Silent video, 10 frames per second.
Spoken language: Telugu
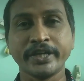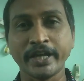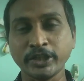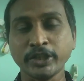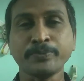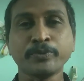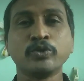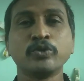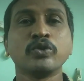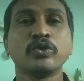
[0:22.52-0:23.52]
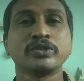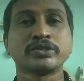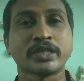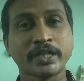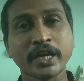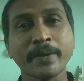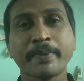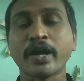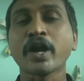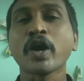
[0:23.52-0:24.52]
ఈ హెల్త్ ట్రిప్ సన్నగా
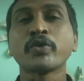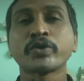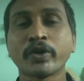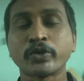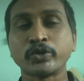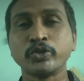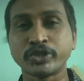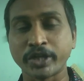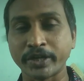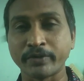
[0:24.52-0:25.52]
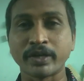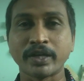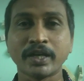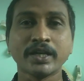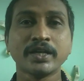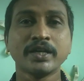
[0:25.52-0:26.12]
బక్కగా ఉన్నవారు యూజ్ చేయడం వల్ల